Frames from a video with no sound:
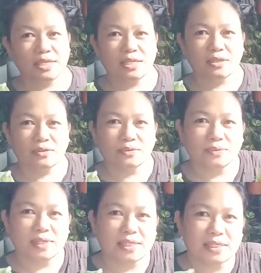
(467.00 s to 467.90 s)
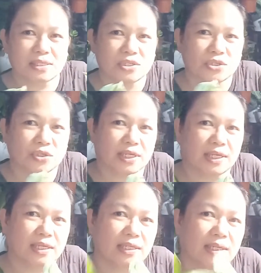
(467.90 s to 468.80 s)
Ayan ang kulay ni Enjoy.
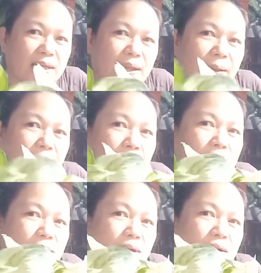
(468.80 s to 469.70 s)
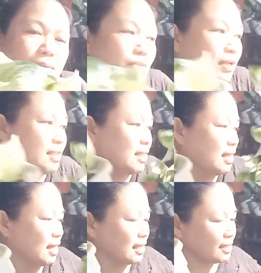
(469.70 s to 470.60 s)
Ayan. Para magkamukha
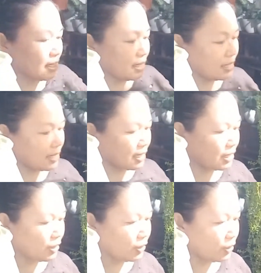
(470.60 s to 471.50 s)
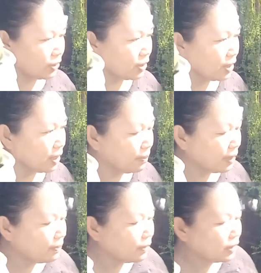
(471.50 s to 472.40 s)
sila. At saka ni ano,
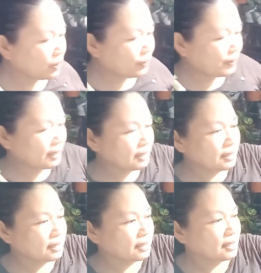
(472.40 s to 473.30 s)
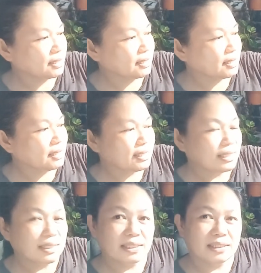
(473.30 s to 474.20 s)
Marble Queen.
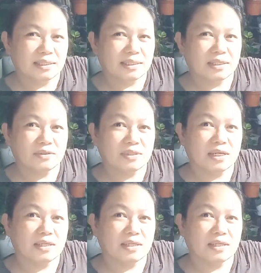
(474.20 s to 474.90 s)
Hindi ko na